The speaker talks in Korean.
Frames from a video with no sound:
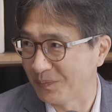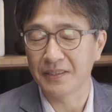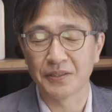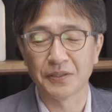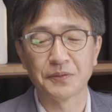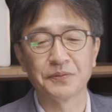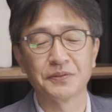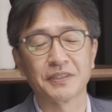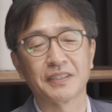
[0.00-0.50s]

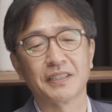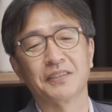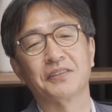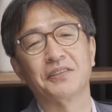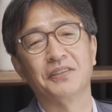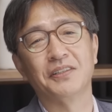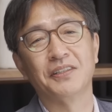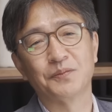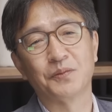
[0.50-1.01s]

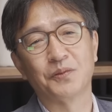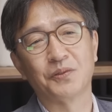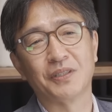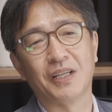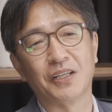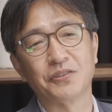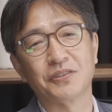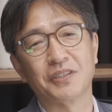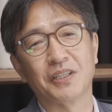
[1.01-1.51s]
여러분들께서 뭐
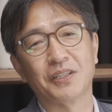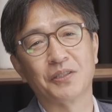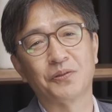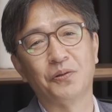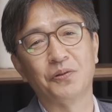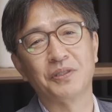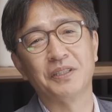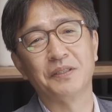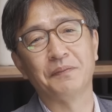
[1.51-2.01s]
나중에
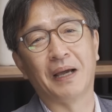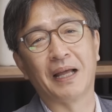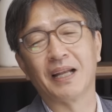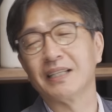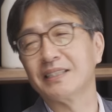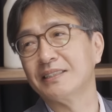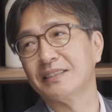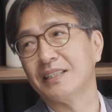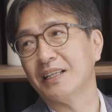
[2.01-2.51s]
돈이
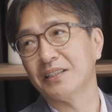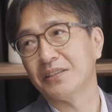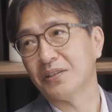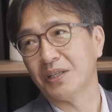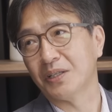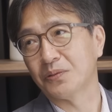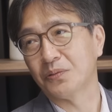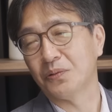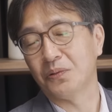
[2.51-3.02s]
많아진다
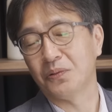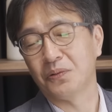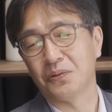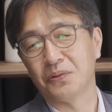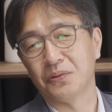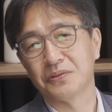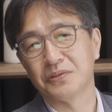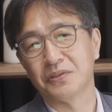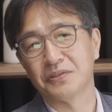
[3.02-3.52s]

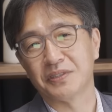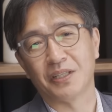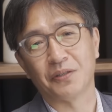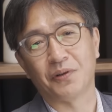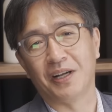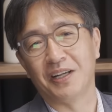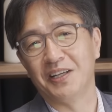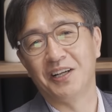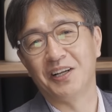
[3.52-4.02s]
하더라도 저는 잘
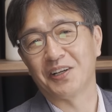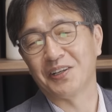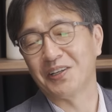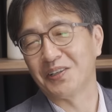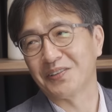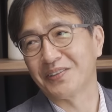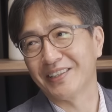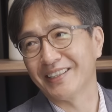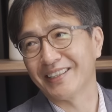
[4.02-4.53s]
관리할
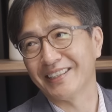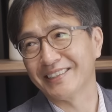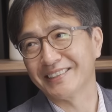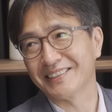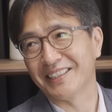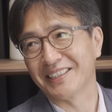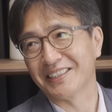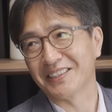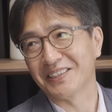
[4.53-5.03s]
거라고
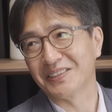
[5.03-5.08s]
생각하지 않아요.